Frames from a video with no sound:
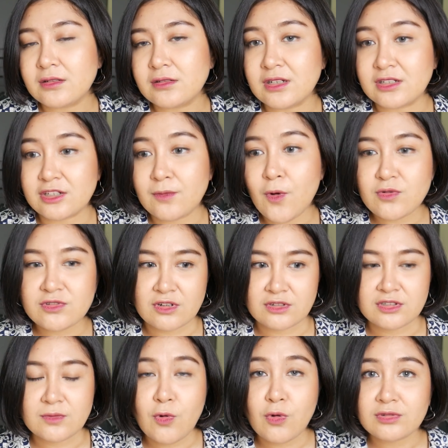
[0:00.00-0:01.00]
1ชั่วโมง
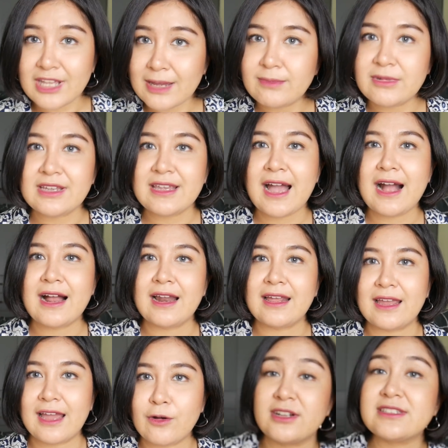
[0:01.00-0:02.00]
2ชั่วโมงเต็มหรือยังอะไร
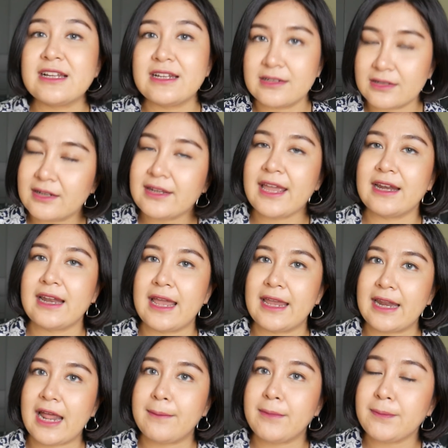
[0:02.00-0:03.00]
เงี้ยก็จะเลอะเกงใน
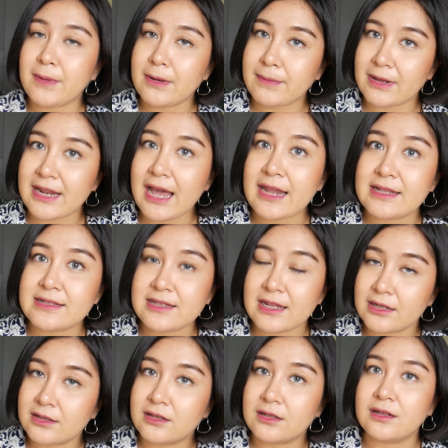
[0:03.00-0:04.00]
นะมันเป็นไปได้ที่
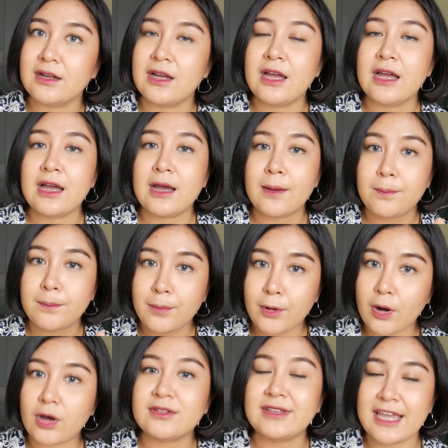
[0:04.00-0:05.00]
จะเลอะเพ
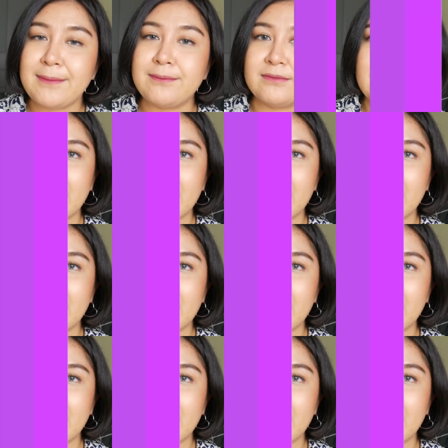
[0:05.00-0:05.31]
ราะเต็ม